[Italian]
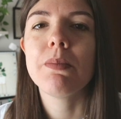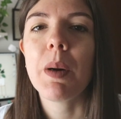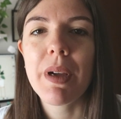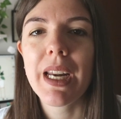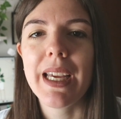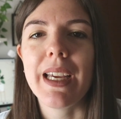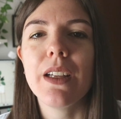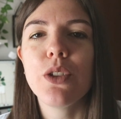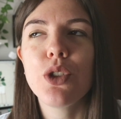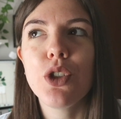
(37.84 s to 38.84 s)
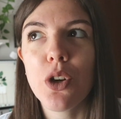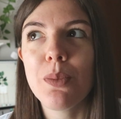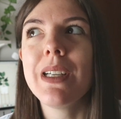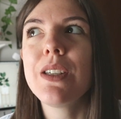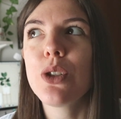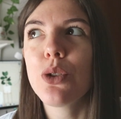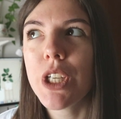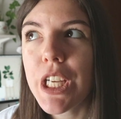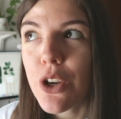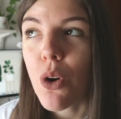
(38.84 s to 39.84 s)
ma perché ci ho messo
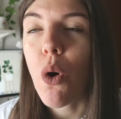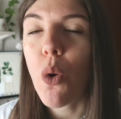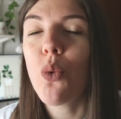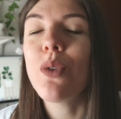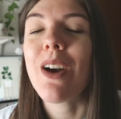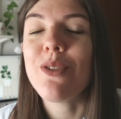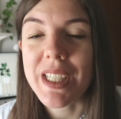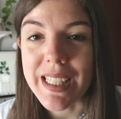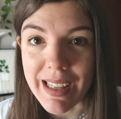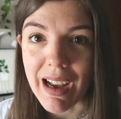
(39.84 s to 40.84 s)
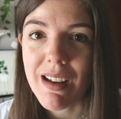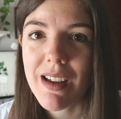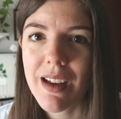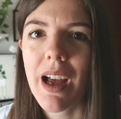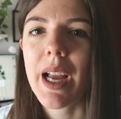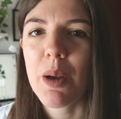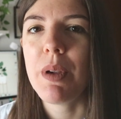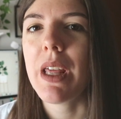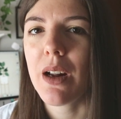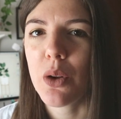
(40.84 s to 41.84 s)
io una vita a
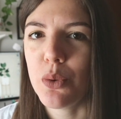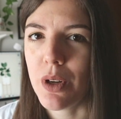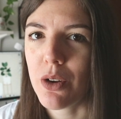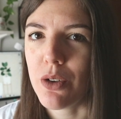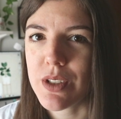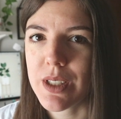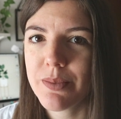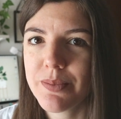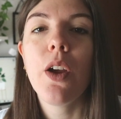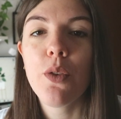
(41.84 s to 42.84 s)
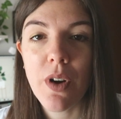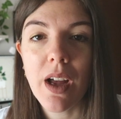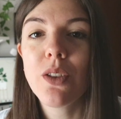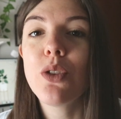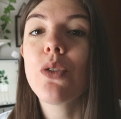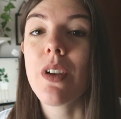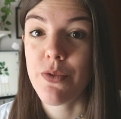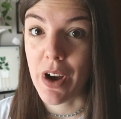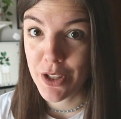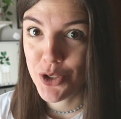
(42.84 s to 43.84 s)
capire alcune cose e ho fatto e
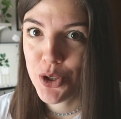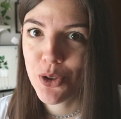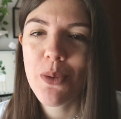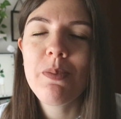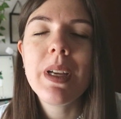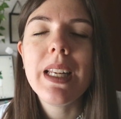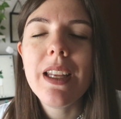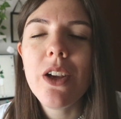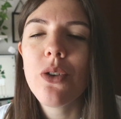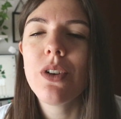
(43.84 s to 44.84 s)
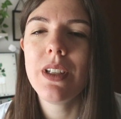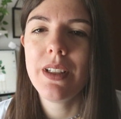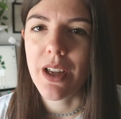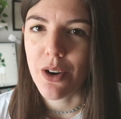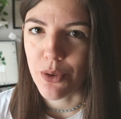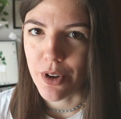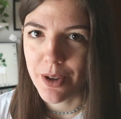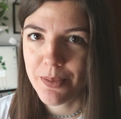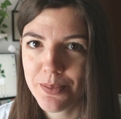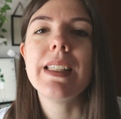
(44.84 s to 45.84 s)
faccio milioni di
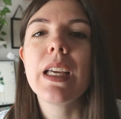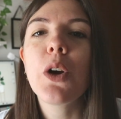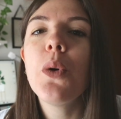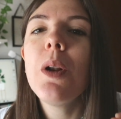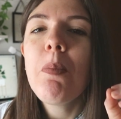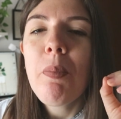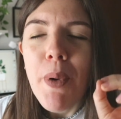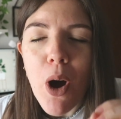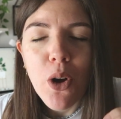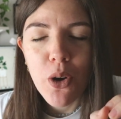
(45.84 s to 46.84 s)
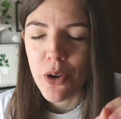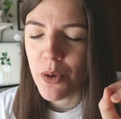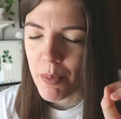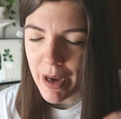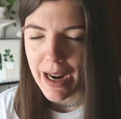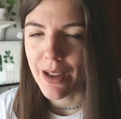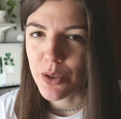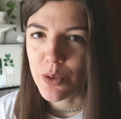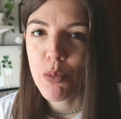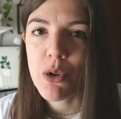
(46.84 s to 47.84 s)
errori. E se quel poco che ho
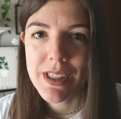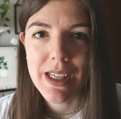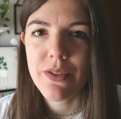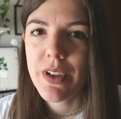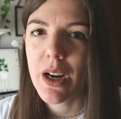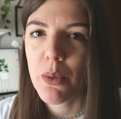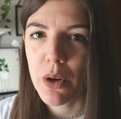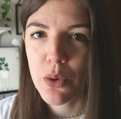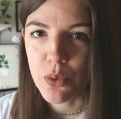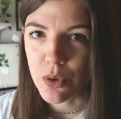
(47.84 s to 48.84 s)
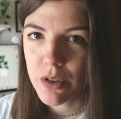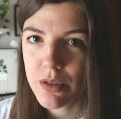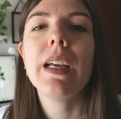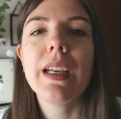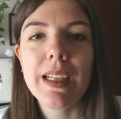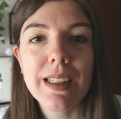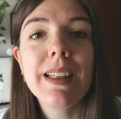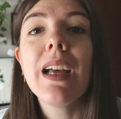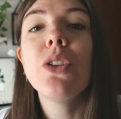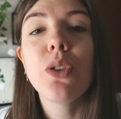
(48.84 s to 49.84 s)
imparato può servire a qualcuno,
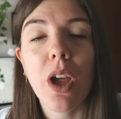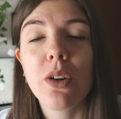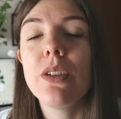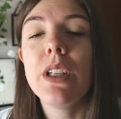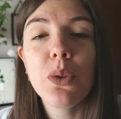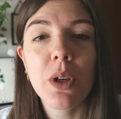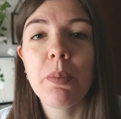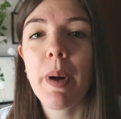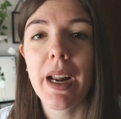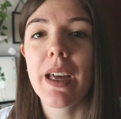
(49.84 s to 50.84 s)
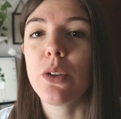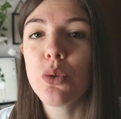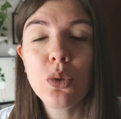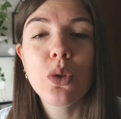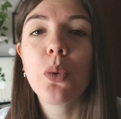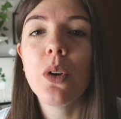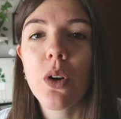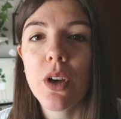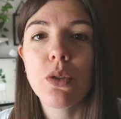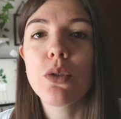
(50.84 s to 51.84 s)
intanto che continuo a imparare tutto quello
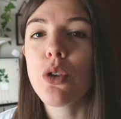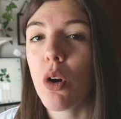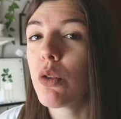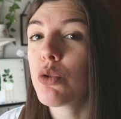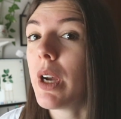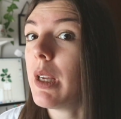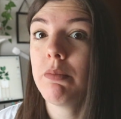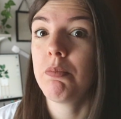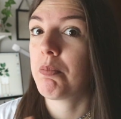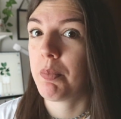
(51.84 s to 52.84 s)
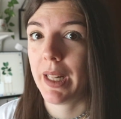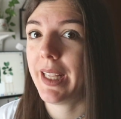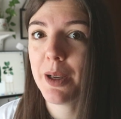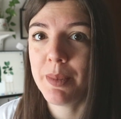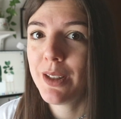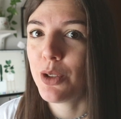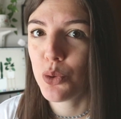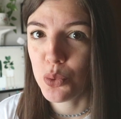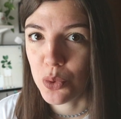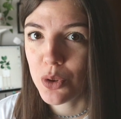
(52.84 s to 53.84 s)
che non so, cioè praticamente
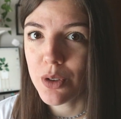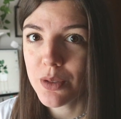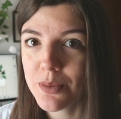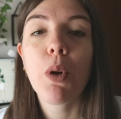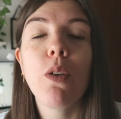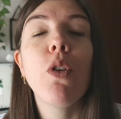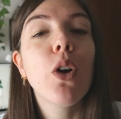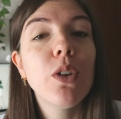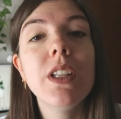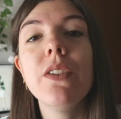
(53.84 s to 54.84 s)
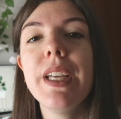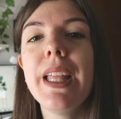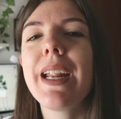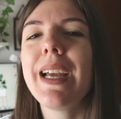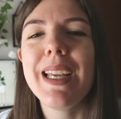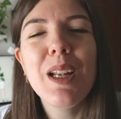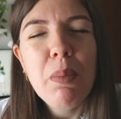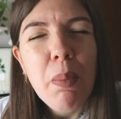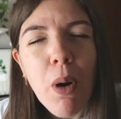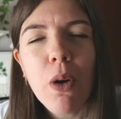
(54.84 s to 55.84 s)
tutto, provo a condividere il
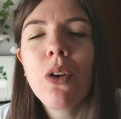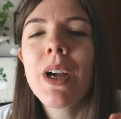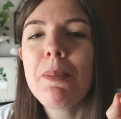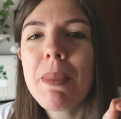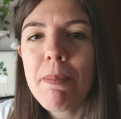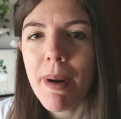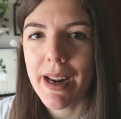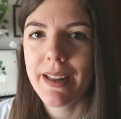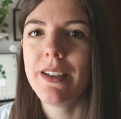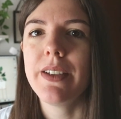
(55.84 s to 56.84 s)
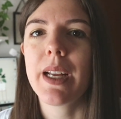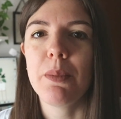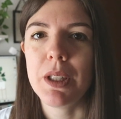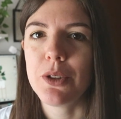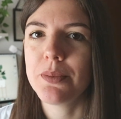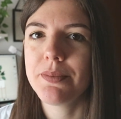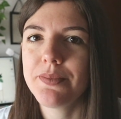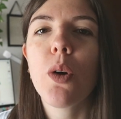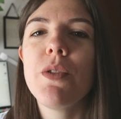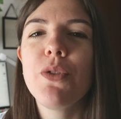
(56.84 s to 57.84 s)
poco che mi pare di aver capito.
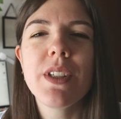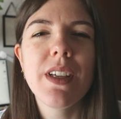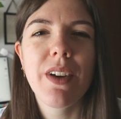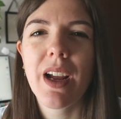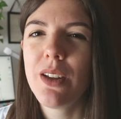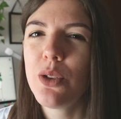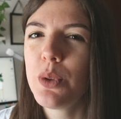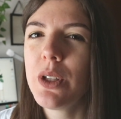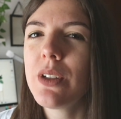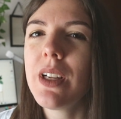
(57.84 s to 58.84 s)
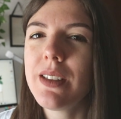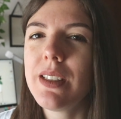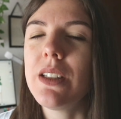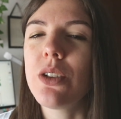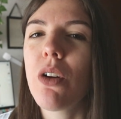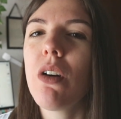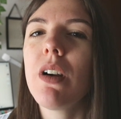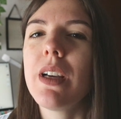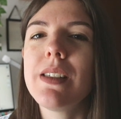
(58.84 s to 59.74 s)
Come forse avrai intuito dal titolo, e